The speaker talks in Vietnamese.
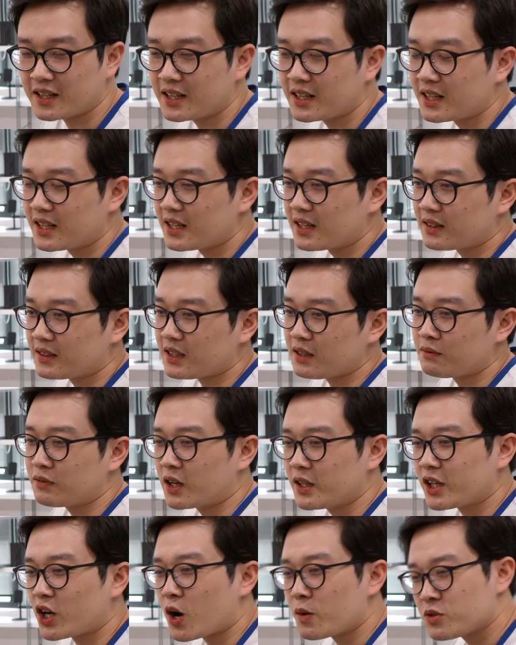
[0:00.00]
ừ. Thì
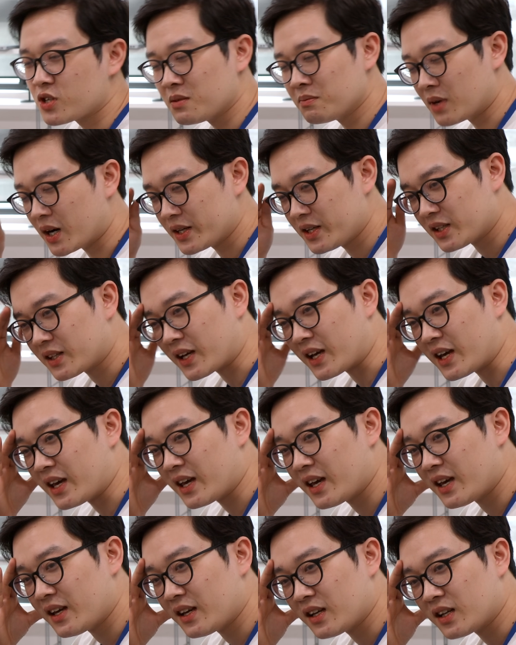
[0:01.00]
với những option mới như
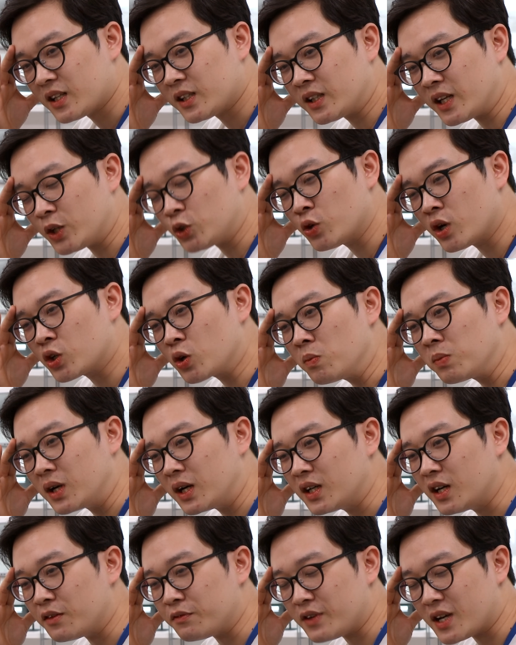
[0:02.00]
thế thì chuỗi cung
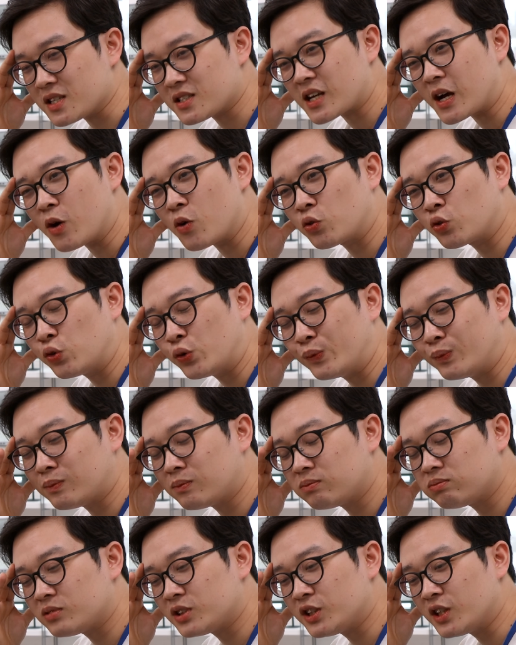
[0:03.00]
ứng ở phía sau
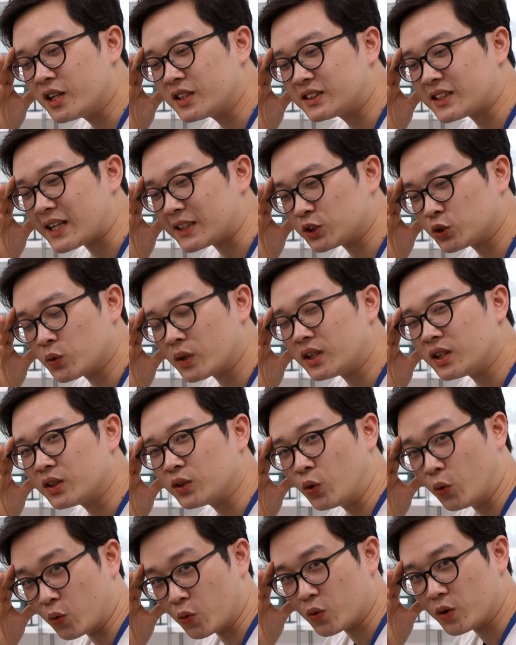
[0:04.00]
cũng chưa sản
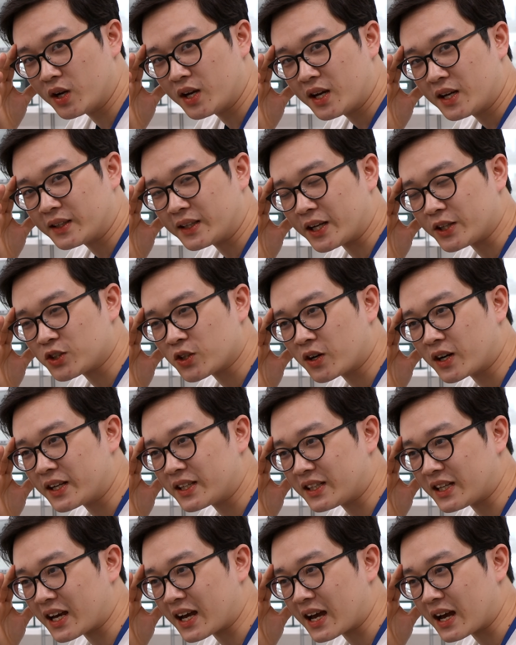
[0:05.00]
xuất đủ để cho các
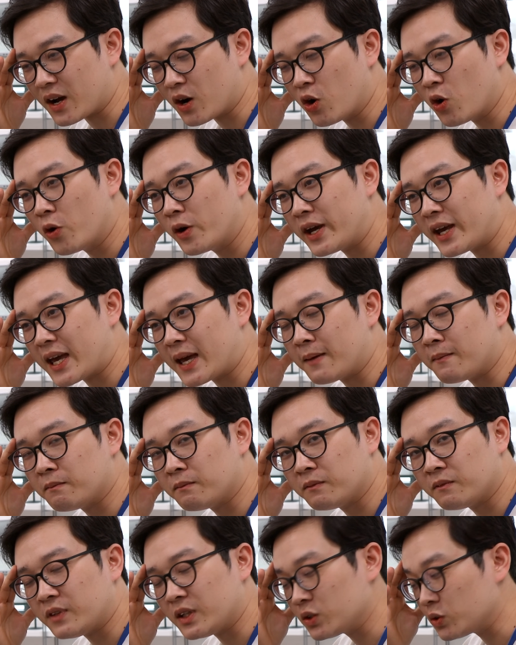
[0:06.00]
nhà o e
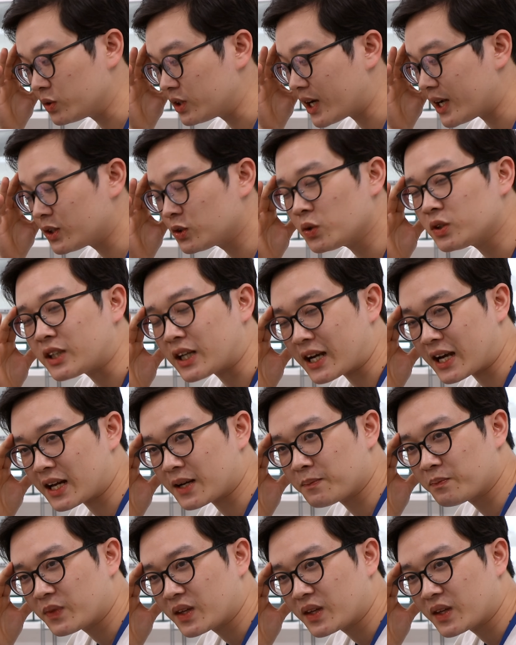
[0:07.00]
em, ví dụ như Asus chẳng hạn.